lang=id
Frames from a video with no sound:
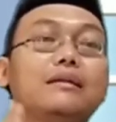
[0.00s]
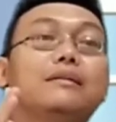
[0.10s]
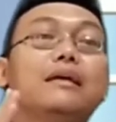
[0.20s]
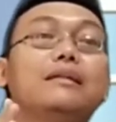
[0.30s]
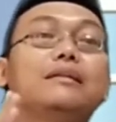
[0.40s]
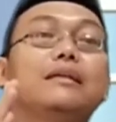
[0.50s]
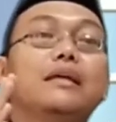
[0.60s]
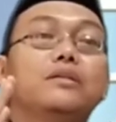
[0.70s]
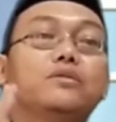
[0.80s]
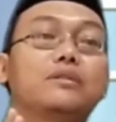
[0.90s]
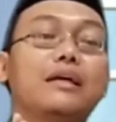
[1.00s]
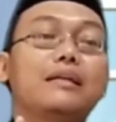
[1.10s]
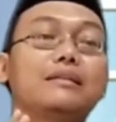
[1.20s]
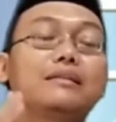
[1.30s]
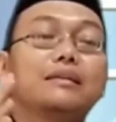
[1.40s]
dan
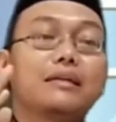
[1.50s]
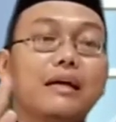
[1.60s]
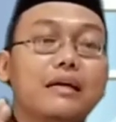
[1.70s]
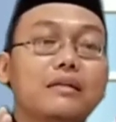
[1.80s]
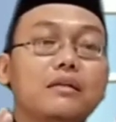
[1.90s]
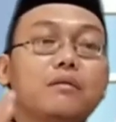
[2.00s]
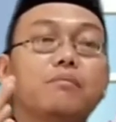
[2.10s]
dilanjutkan dengan